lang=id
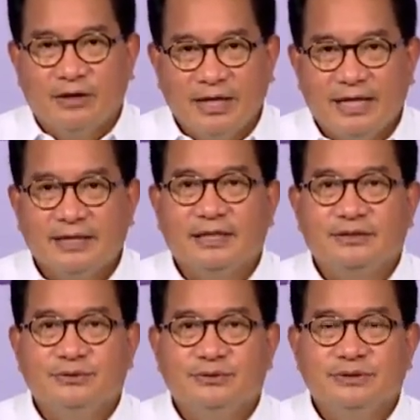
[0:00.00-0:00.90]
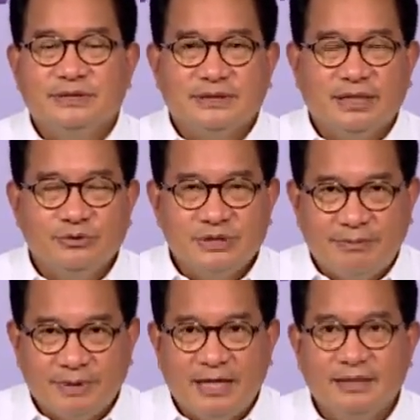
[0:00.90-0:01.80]
Oleh karena itu, saya
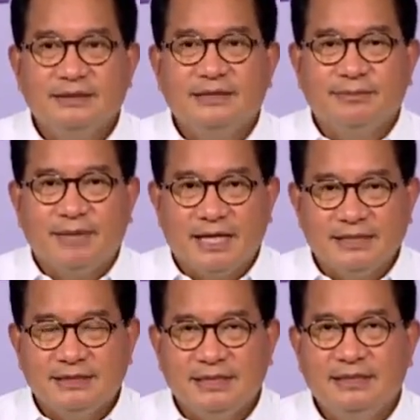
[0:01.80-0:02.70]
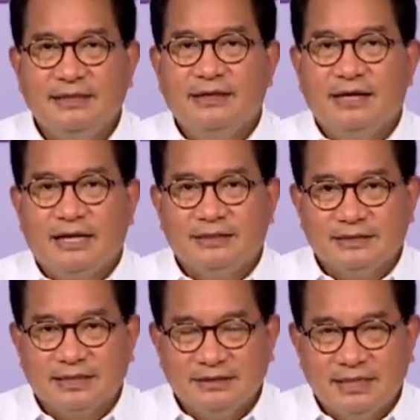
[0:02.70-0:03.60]
ucapkan terima kasih
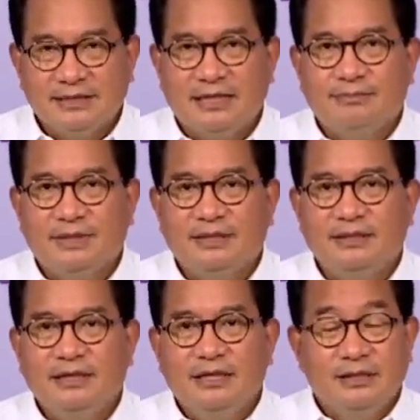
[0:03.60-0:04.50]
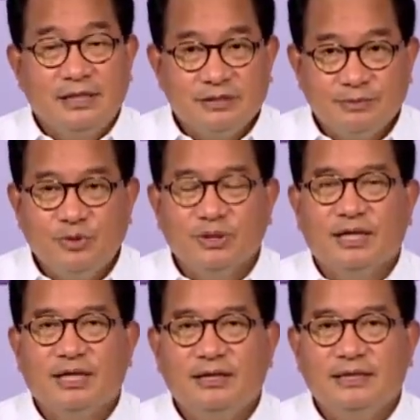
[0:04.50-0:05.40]
atas kerjasama dan
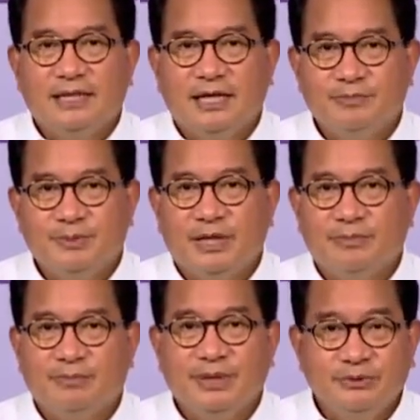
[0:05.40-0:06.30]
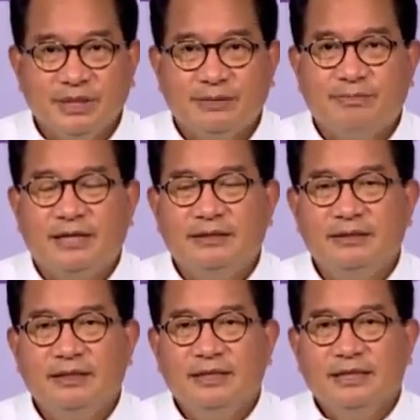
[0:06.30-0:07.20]
semoga dalam beberapa minggu ke depan
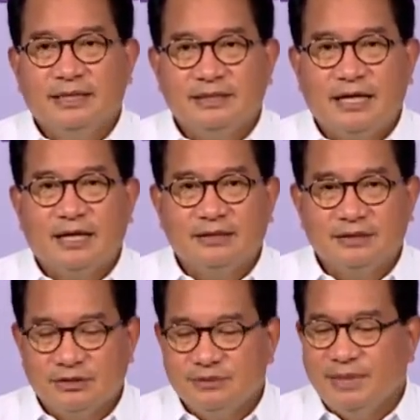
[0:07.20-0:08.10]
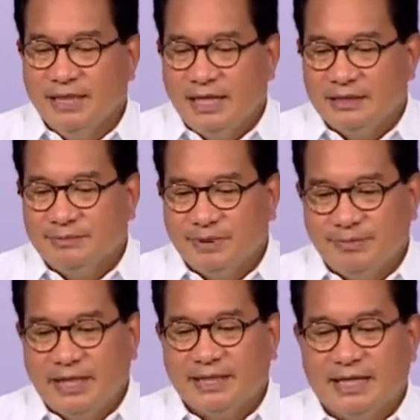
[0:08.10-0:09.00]
kita akan terus melihat
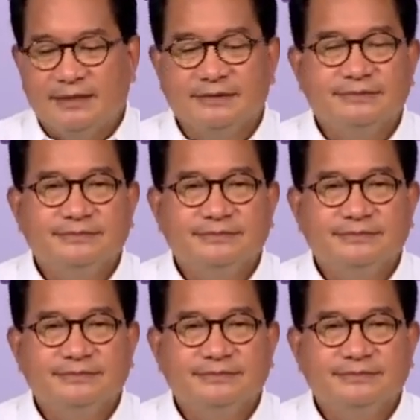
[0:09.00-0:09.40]
perbaikan.